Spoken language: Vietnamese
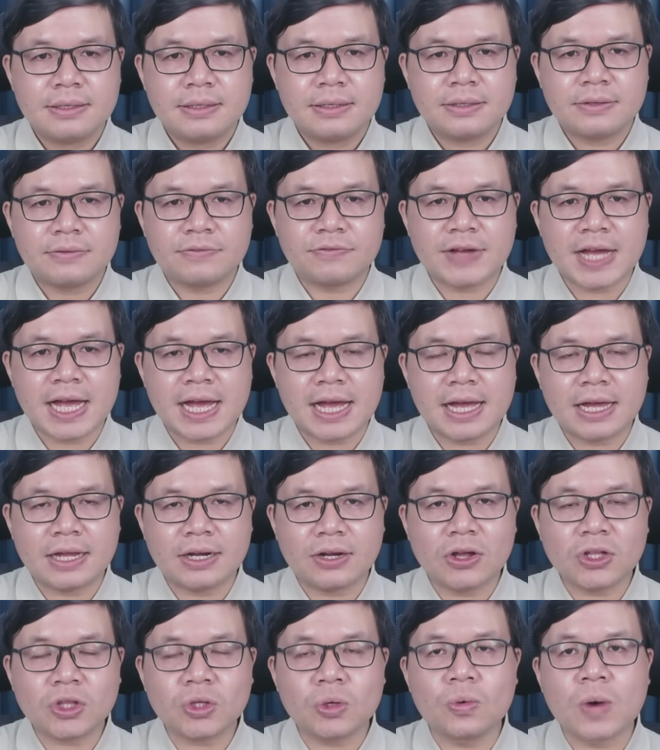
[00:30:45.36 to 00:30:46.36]
và
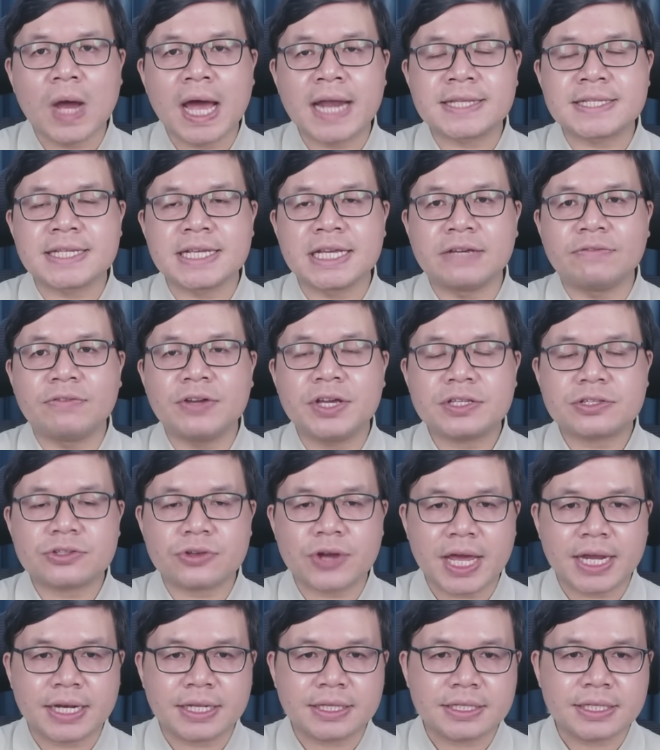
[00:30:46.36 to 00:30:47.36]
nó thù hằn gì với
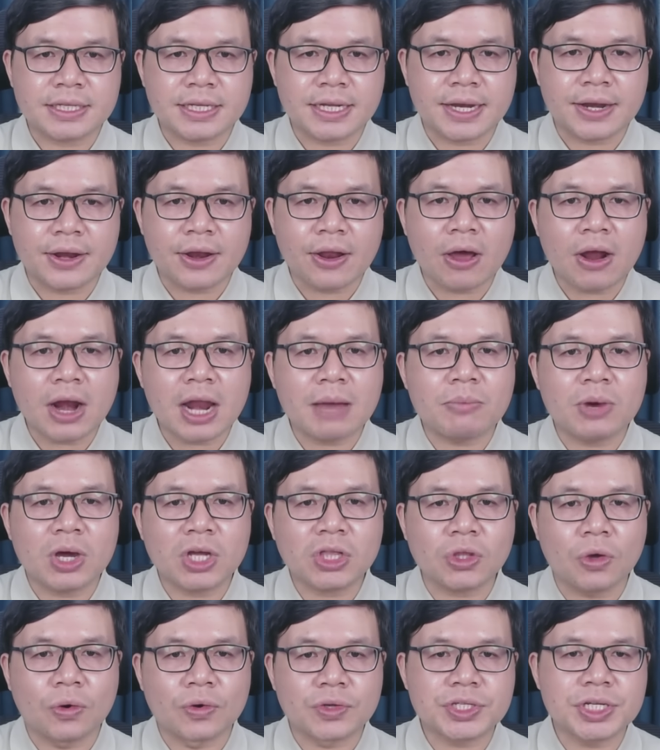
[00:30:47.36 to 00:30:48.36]
Israel thì nó là một cái
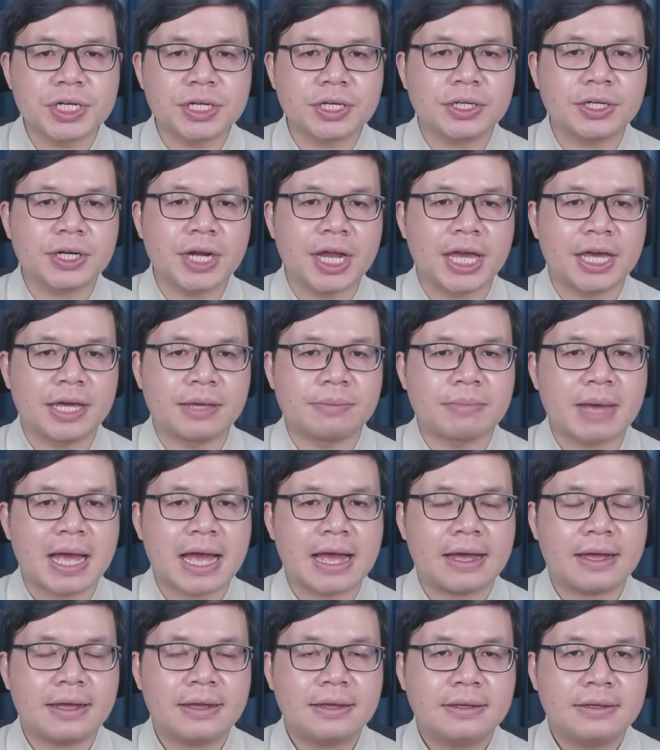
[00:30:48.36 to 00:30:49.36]
tổ chức để
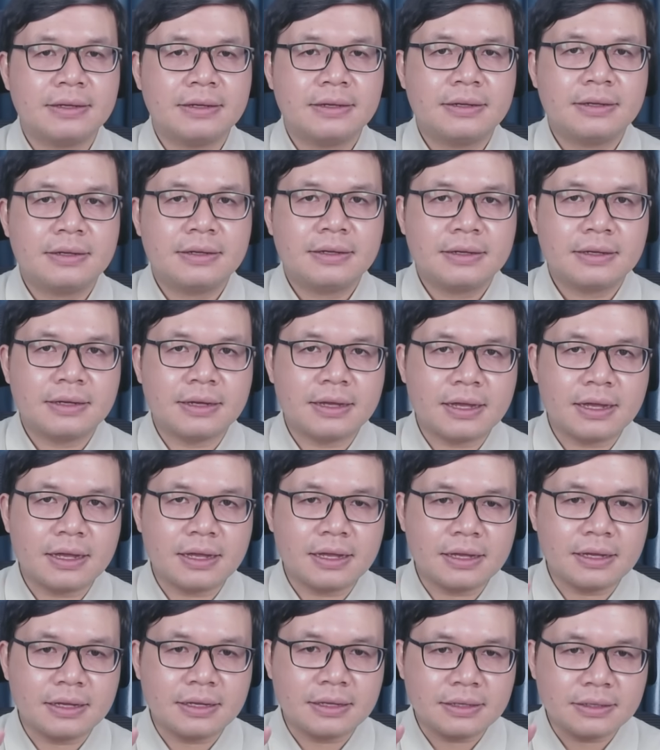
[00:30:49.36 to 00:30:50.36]
mà uh,
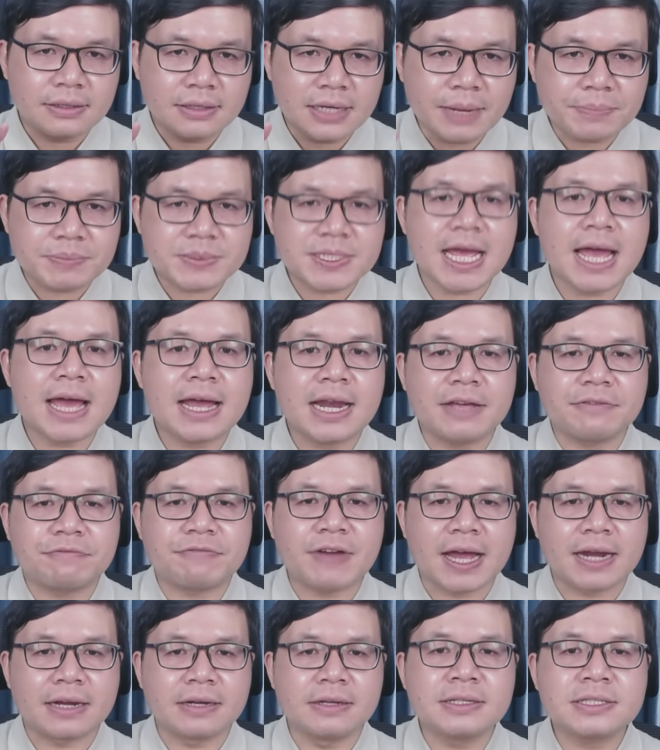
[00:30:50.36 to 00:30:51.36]
lập ra để
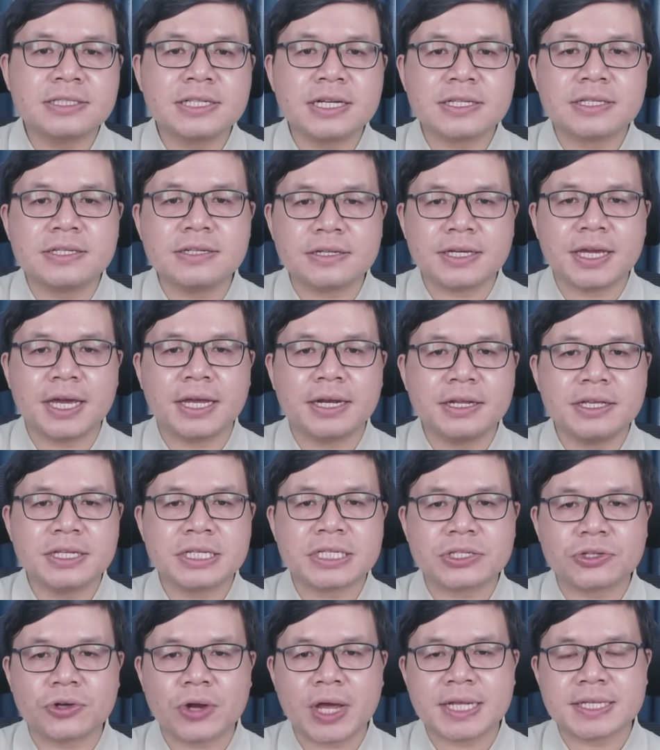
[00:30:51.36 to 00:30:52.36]
phản ứng trước sự kiện
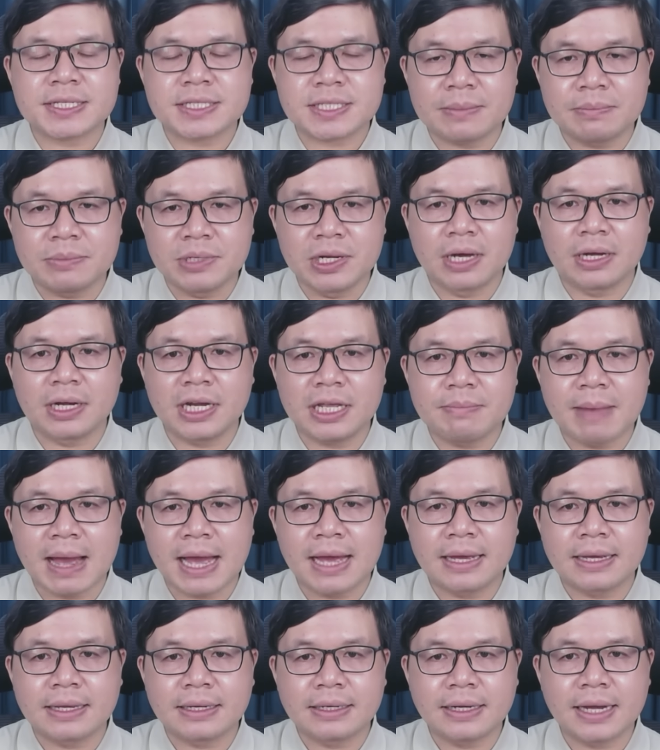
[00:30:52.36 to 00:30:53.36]
Israel xâm lược
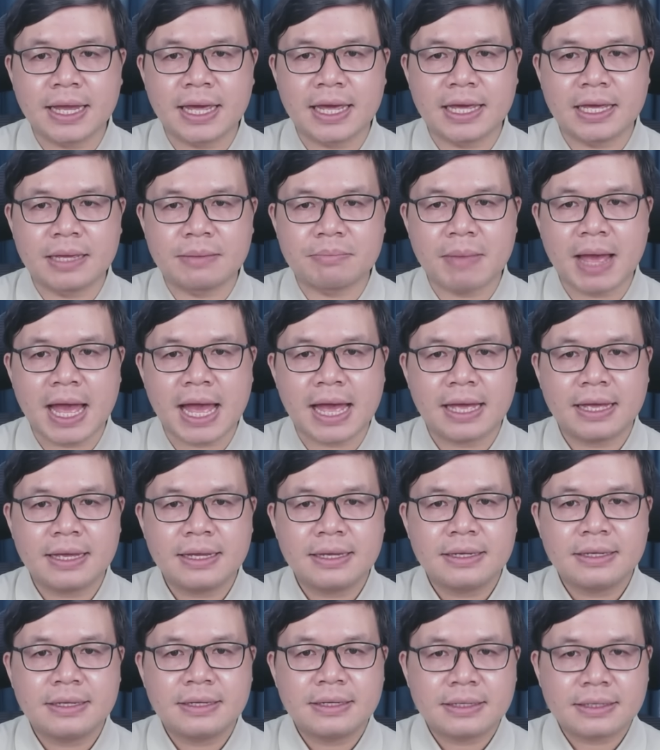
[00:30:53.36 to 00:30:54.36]
Liban để mà
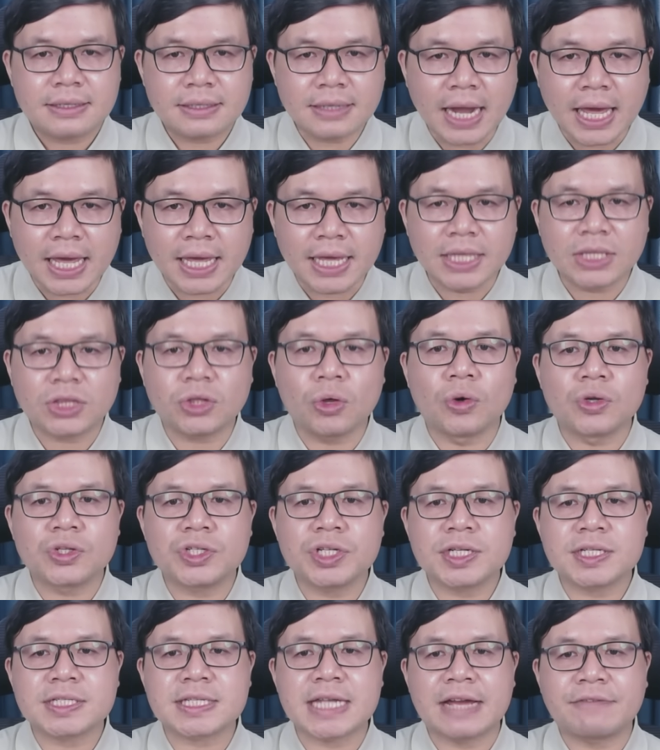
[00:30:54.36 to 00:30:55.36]
đẩy tổ
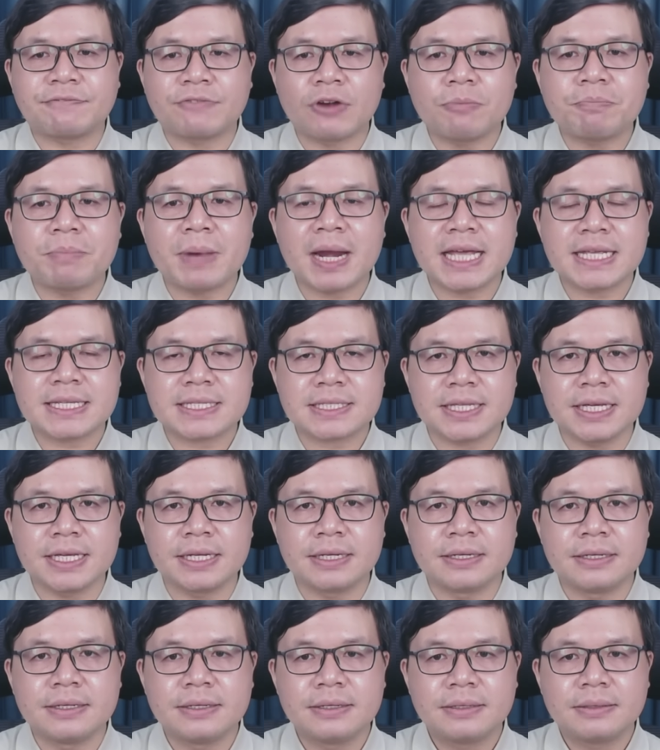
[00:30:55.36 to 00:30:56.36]
chức giải phóng
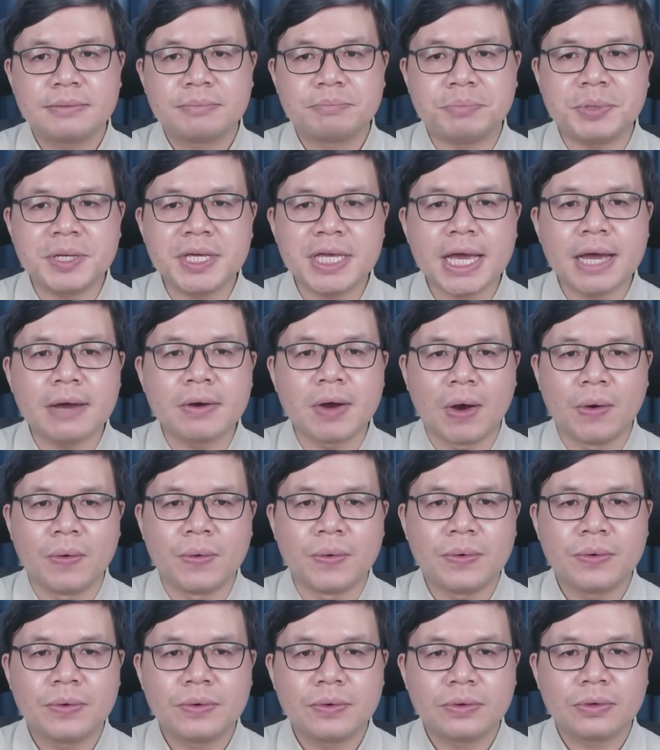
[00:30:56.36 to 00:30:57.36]
Palestine PLO
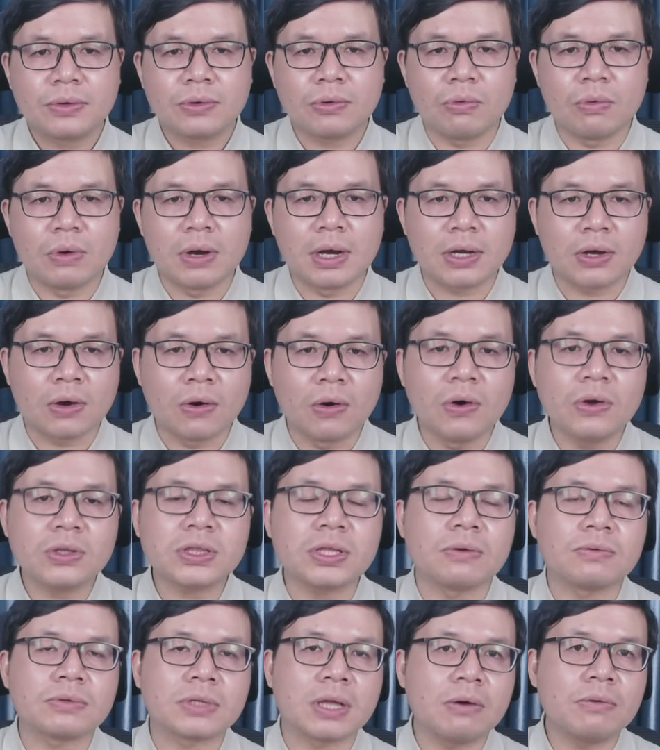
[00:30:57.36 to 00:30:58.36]
của cố
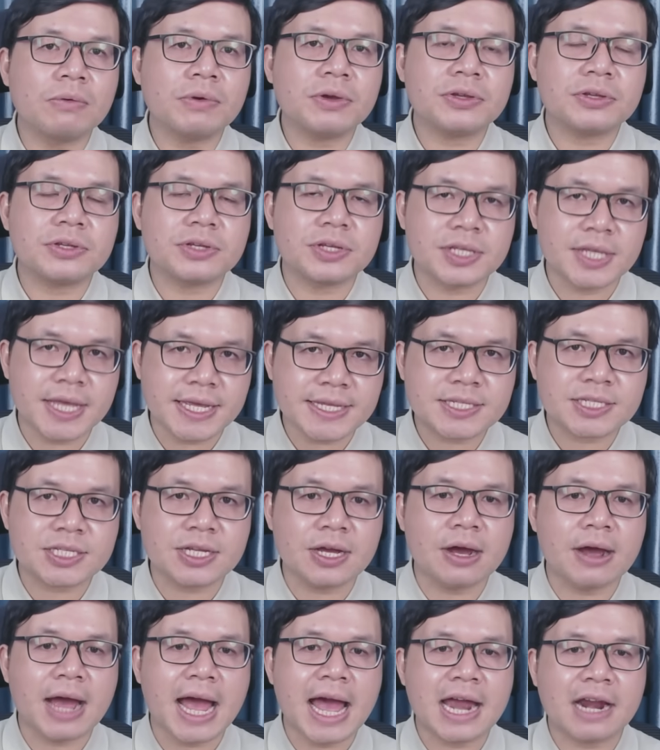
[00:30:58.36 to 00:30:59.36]
tổng thống
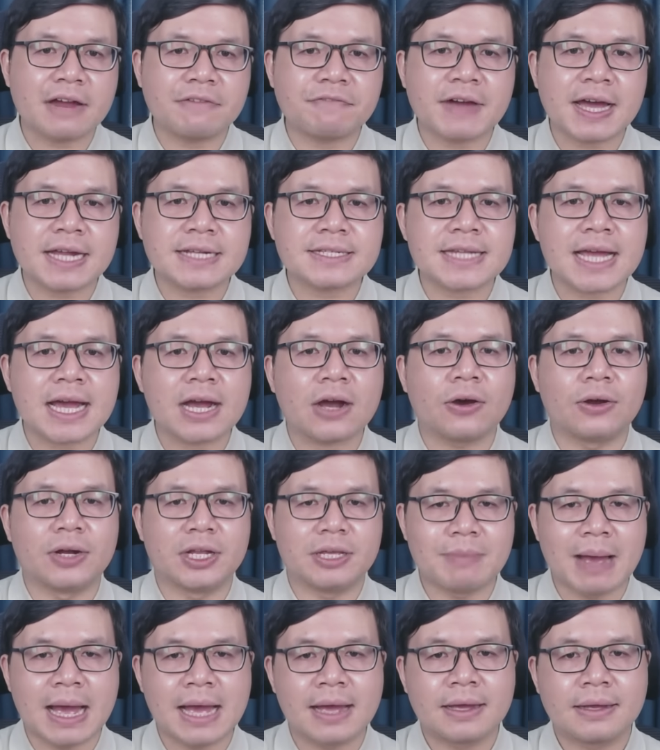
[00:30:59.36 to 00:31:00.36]
Yasser Arafat ra khỏi
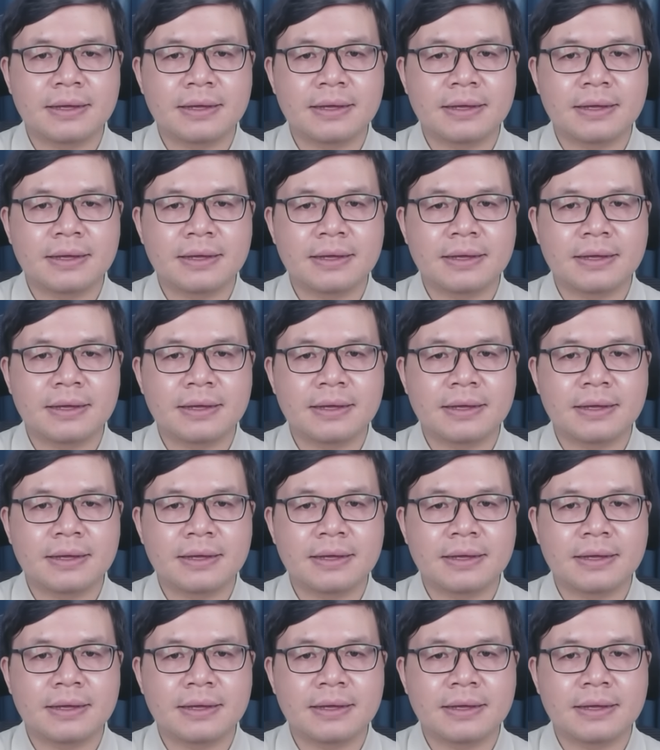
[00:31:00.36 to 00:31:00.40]
Liban